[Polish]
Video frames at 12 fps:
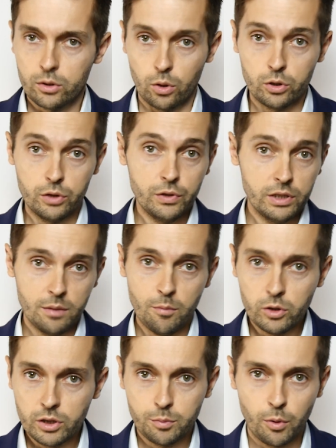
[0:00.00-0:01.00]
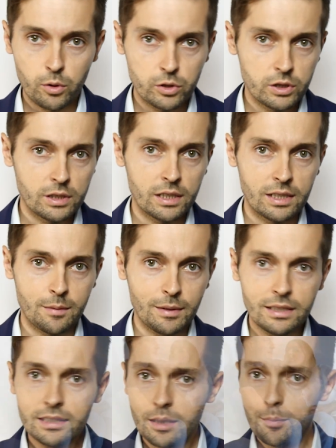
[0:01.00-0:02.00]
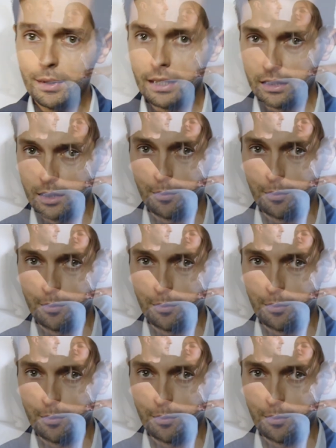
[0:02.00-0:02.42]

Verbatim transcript: to oczywiście możesz poruszyć ten temat i zapytać się